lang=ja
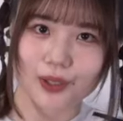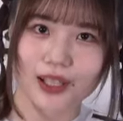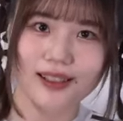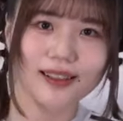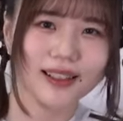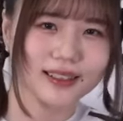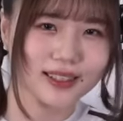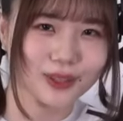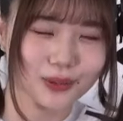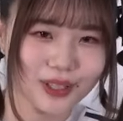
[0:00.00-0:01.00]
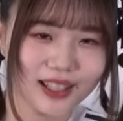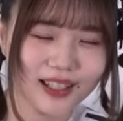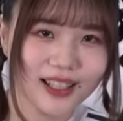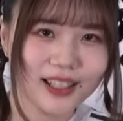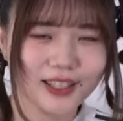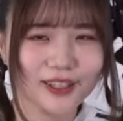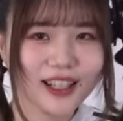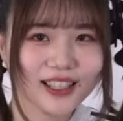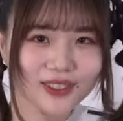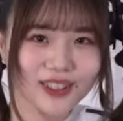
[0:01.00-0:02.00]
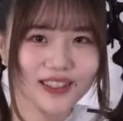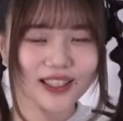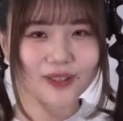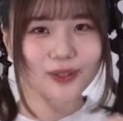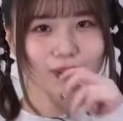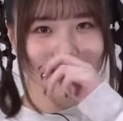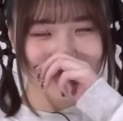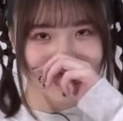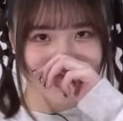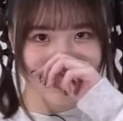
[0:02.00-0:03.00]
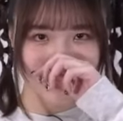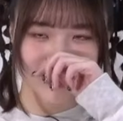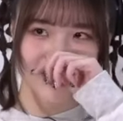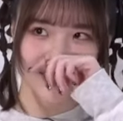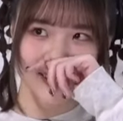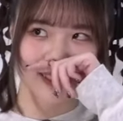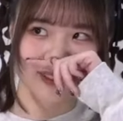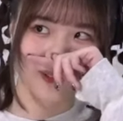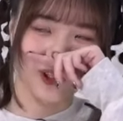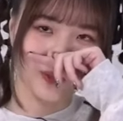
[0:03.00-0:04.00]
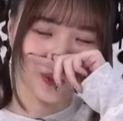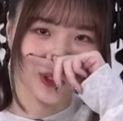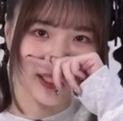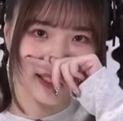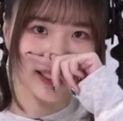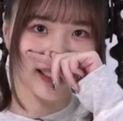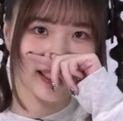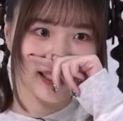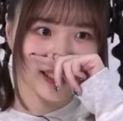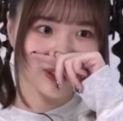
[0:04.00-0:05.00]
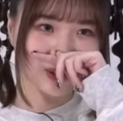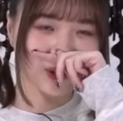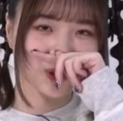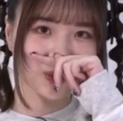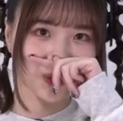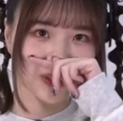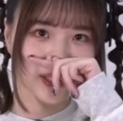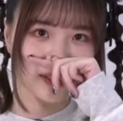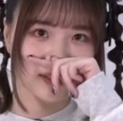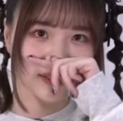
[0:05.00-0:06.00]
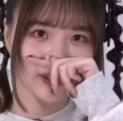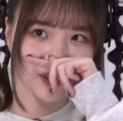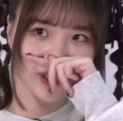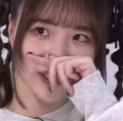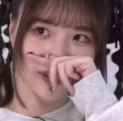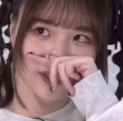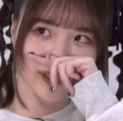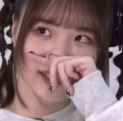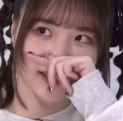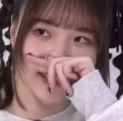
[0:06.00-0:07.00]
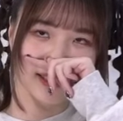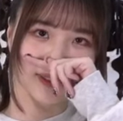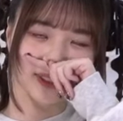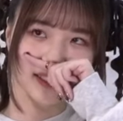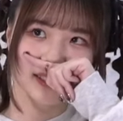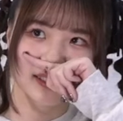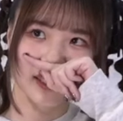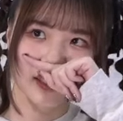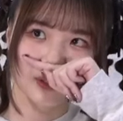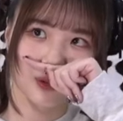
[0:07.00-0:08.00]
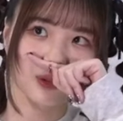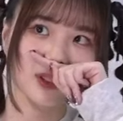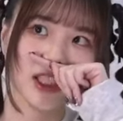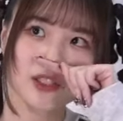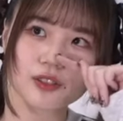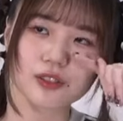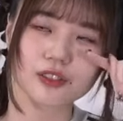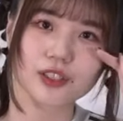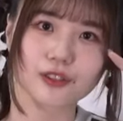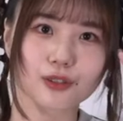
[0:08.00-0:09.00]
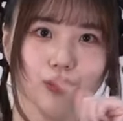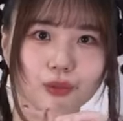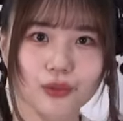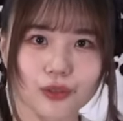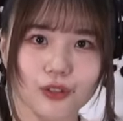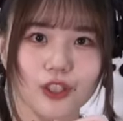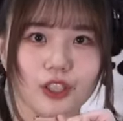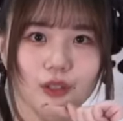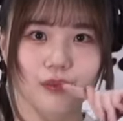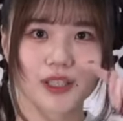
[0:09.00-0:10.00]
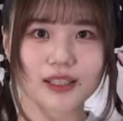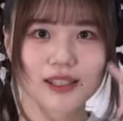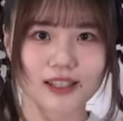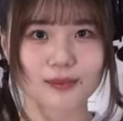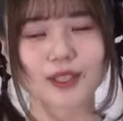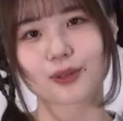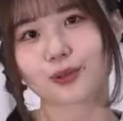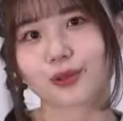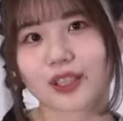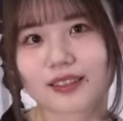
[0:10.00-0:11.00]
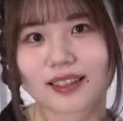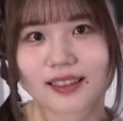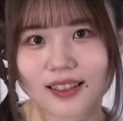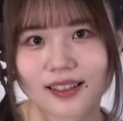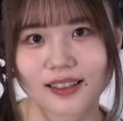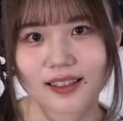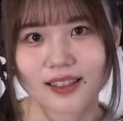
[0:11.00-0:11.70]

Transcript: も考えてたりとか、意外となんかいろいろ考えてた時期だったのかもみたいなすごい思って、で中学にねんせいって私ってそれこそ声優っていう仕事を目指し始めた頃だったんで、